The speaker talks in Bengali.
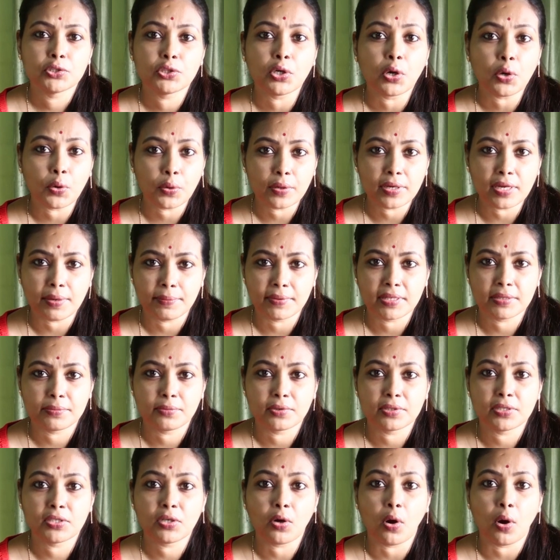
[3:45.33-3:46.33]
যখনই আমাদের
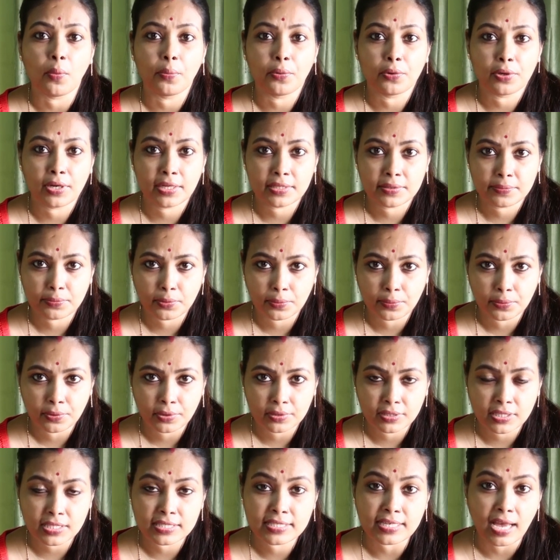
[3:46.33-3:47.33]
মধ্যে অপরাধ
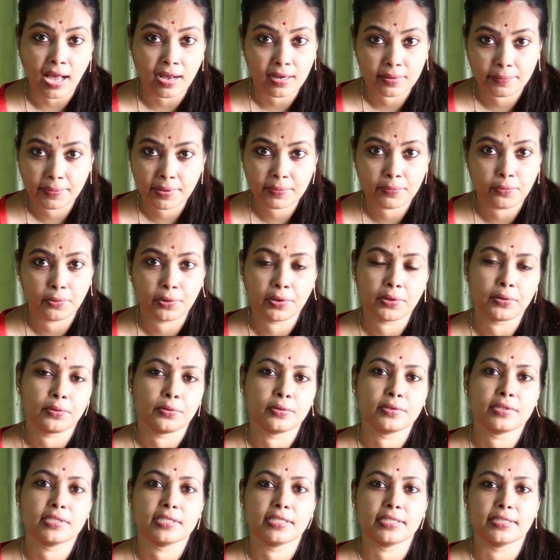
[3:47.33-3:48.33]
প্রবণতা জাগবে মনে
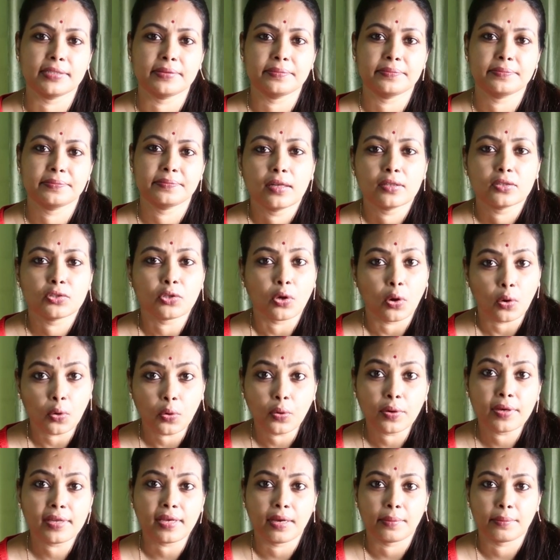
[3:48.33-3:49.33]
করছি
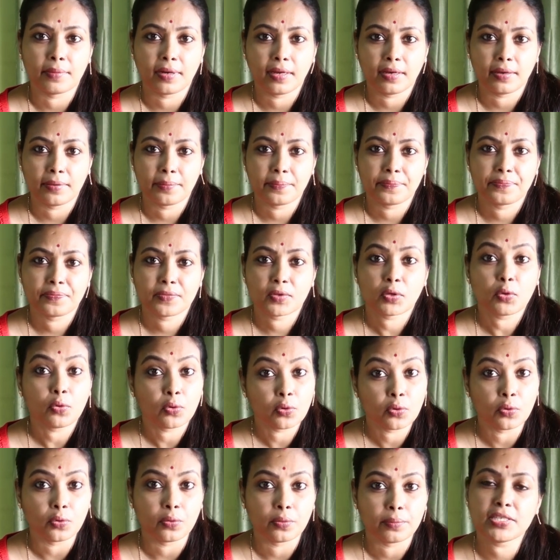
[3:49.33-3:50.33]
তখনই আমরা
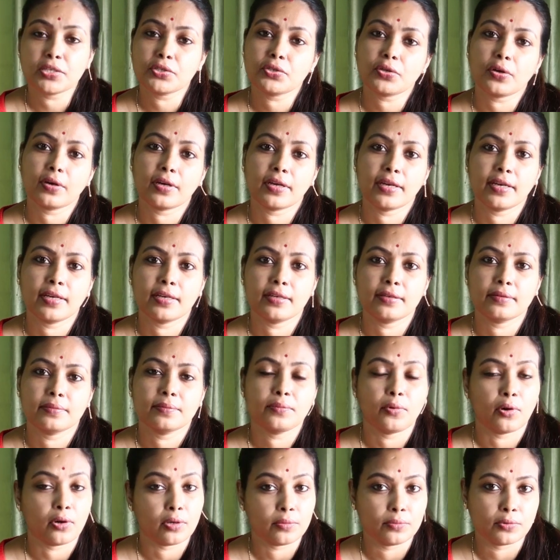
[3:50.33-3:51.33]
কোনো বিশেষজ্ঞের
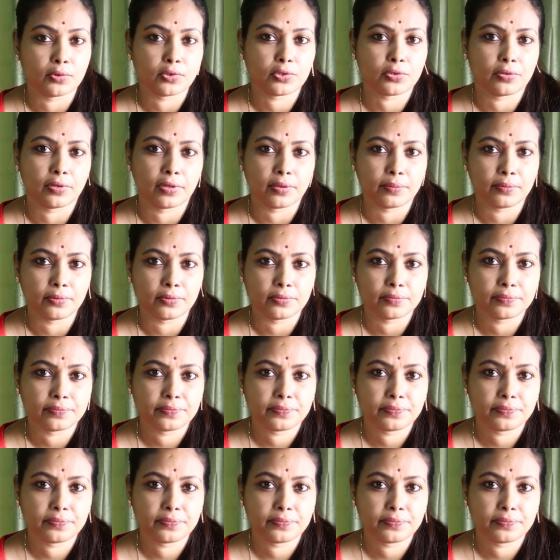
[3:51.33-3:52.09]
পরামর্শ নেব